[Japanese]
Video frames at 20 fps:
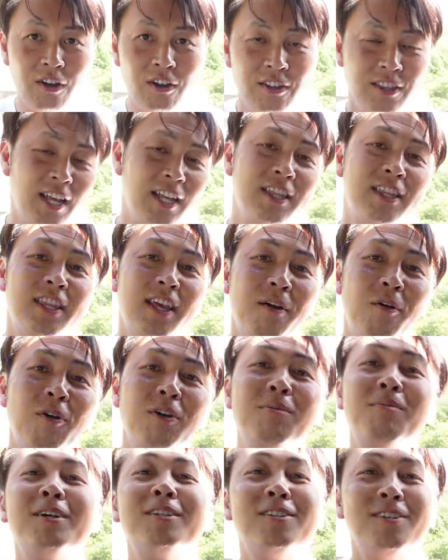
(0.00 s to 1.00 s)
なってお
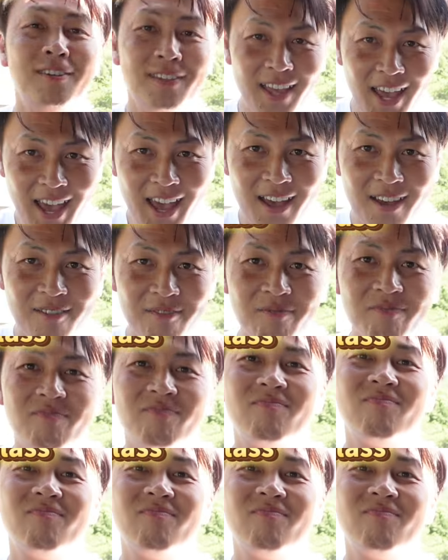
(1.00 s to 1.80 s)
りますよね。シート